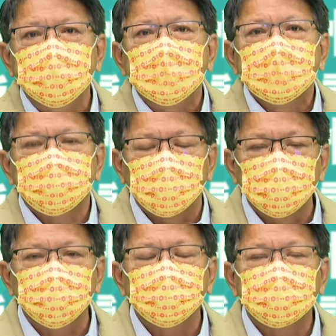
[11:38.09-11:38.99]
所
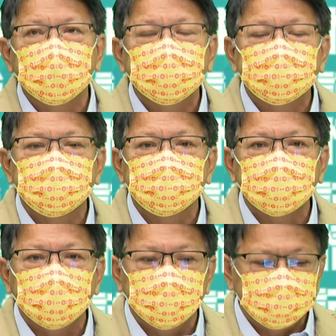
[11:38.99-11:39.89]
有在这个台
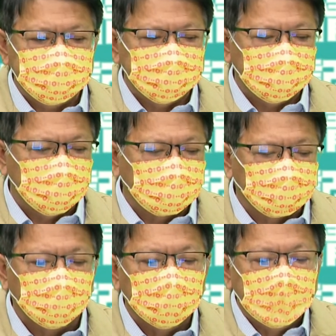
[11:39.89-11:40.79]
湾机的活
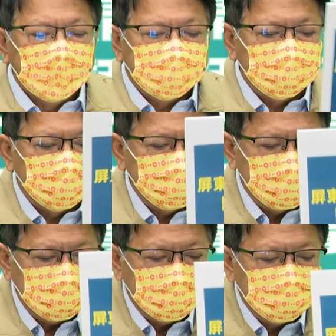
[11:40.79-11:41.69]
动。那么也
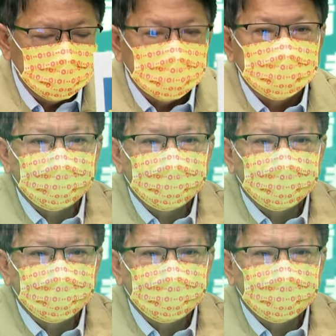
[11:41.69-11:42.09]
因应这